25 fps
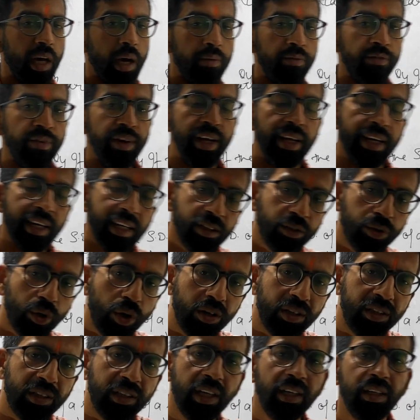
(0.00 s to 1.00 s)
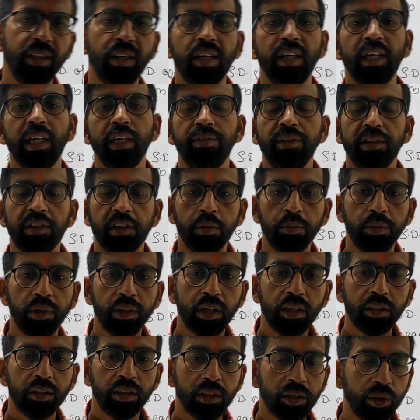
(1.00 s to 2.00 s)
से आप वेरियंस और स्टैंडर्ड डेविएशन
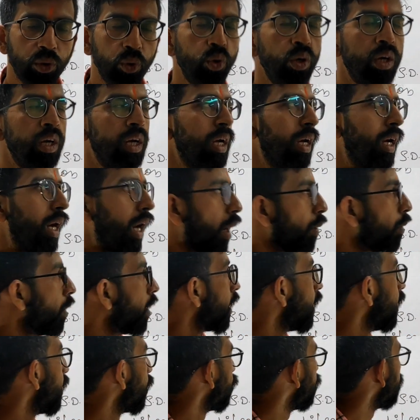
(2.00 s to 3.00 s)
बता सकते हो अब अगले